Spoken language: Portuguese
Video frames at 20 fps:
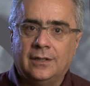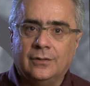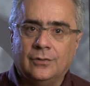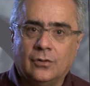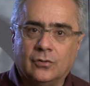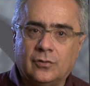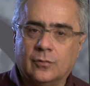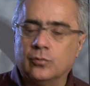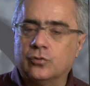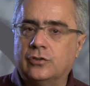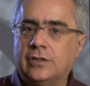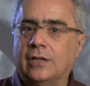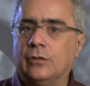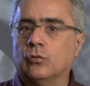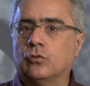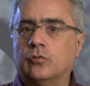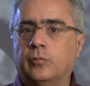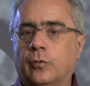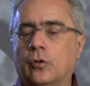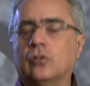Nós vamos ter
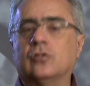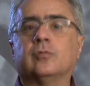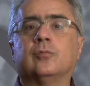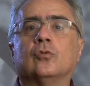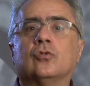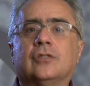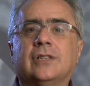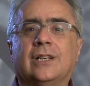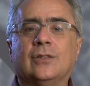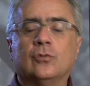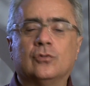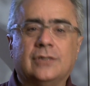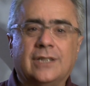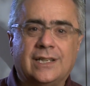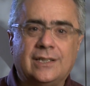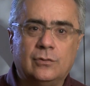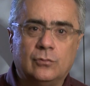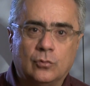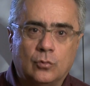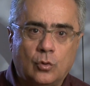nos próximos anos
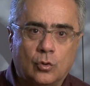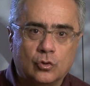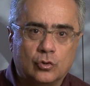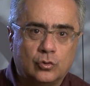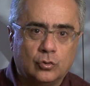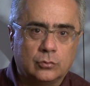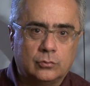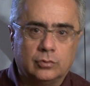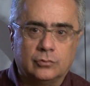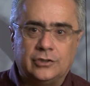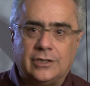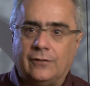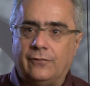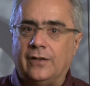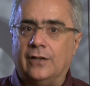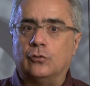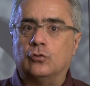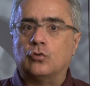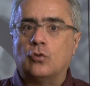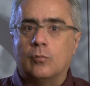aí um conjunto de
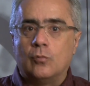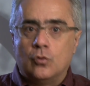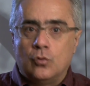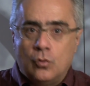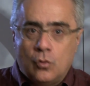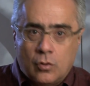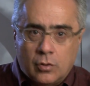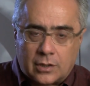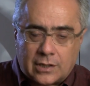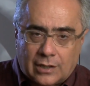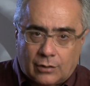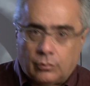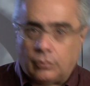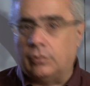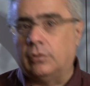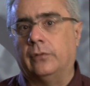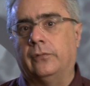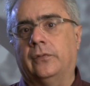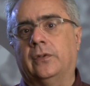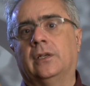eventos como nunca
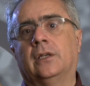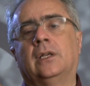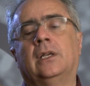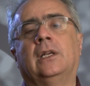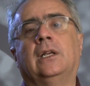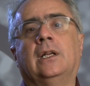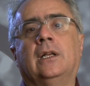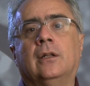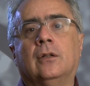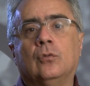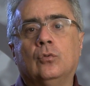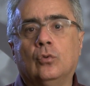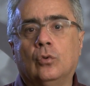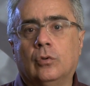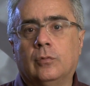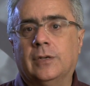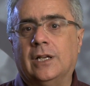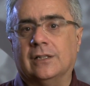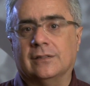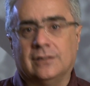houve
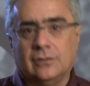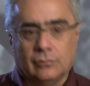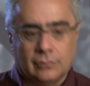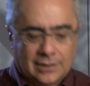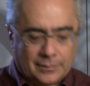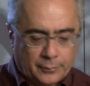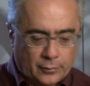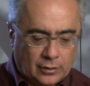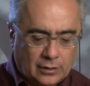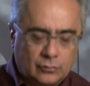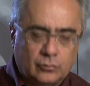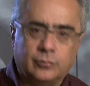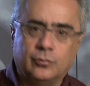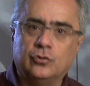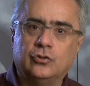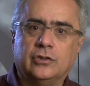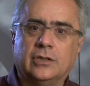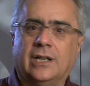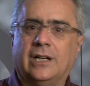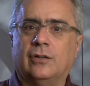no Brasil. Campeonato
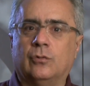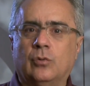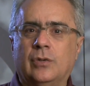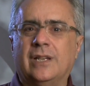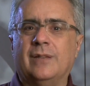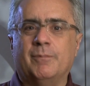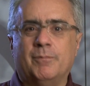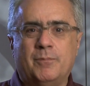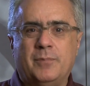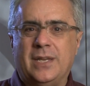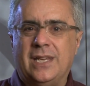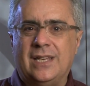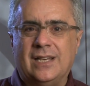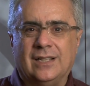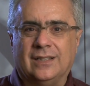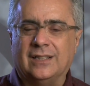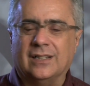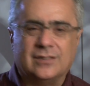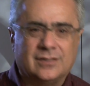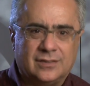Mundial,
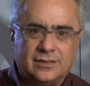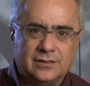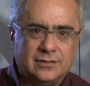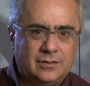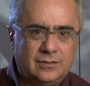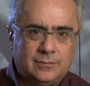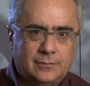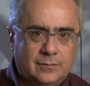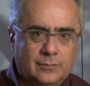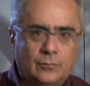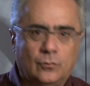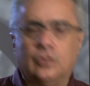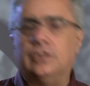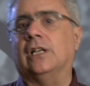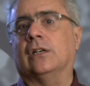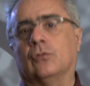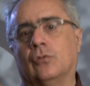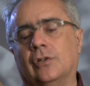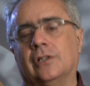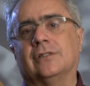Olimpíadas,
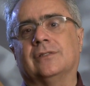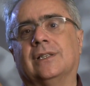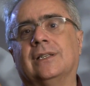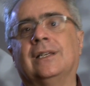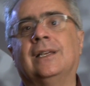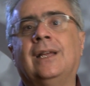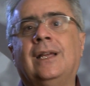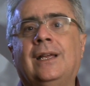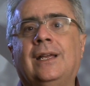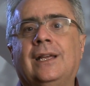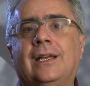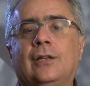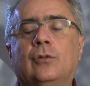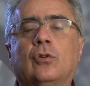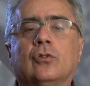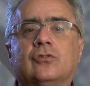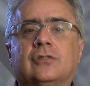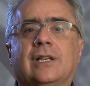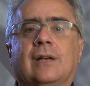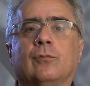muita coisa aí. E
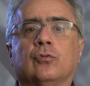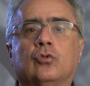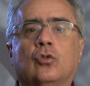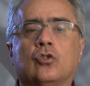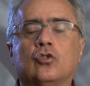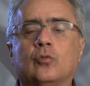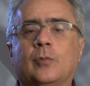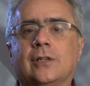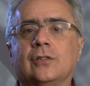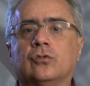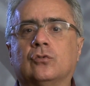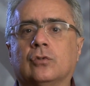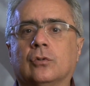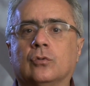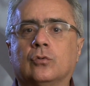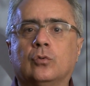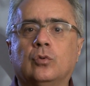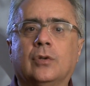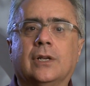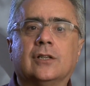nós temos hoje uma
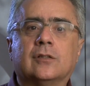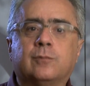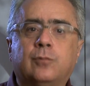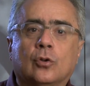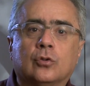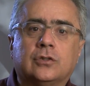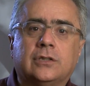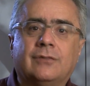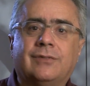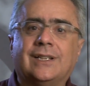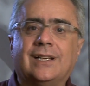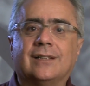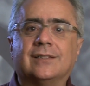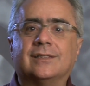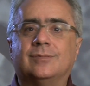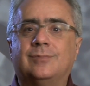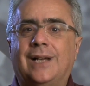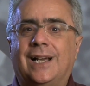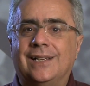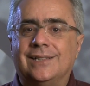estrutura esportiva
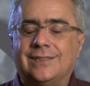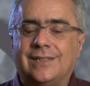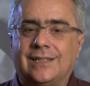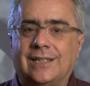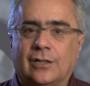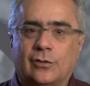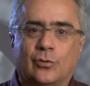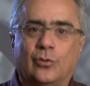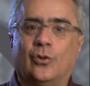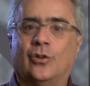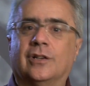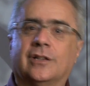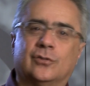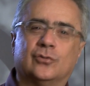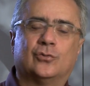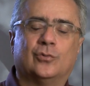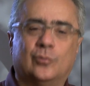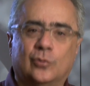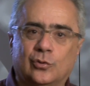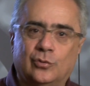das mais
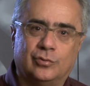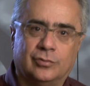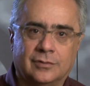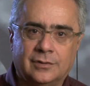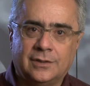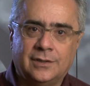anacrônicas do mundo